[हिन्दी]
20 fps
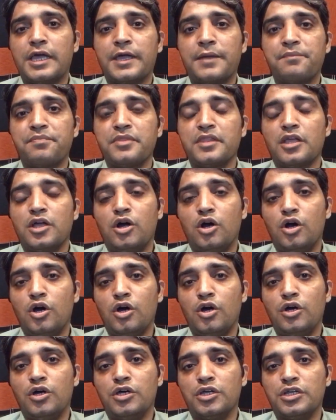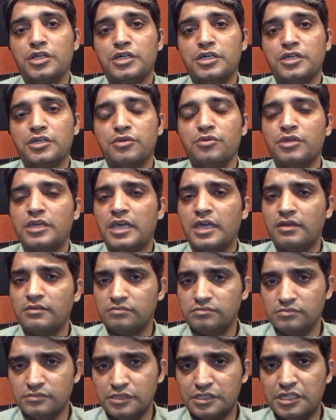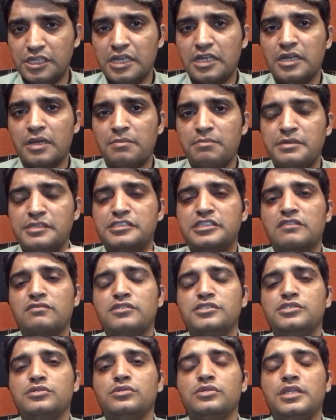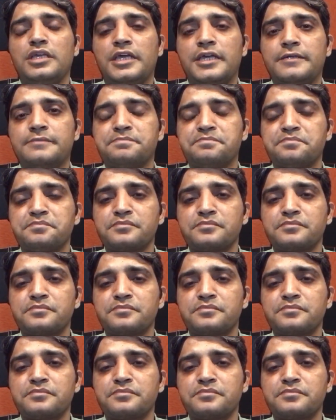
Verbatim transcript: है और क्योंकि उनकी एक लंबी सर्विस होती है